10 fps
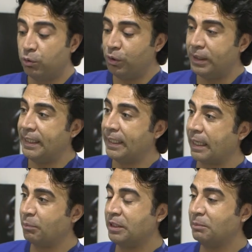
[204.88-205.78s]

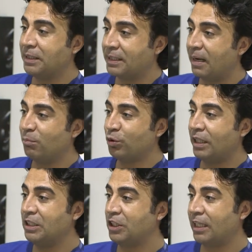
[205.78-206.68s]
Türkiye'de bizim İstanbul'da
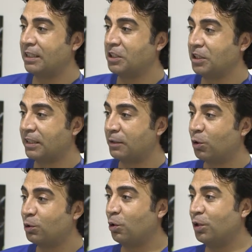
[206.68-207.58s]
Nişantaşı'nda
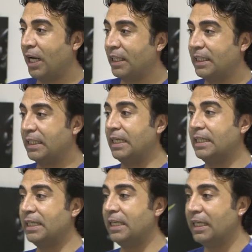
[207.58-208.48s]
Doktor Nihat Dik'in
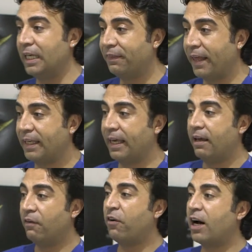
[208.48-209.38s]

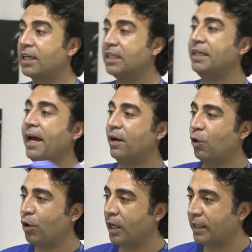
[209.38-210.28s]
kliniğindeki farkı ne
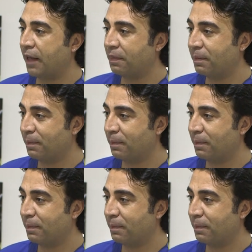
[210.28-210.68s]
oradan?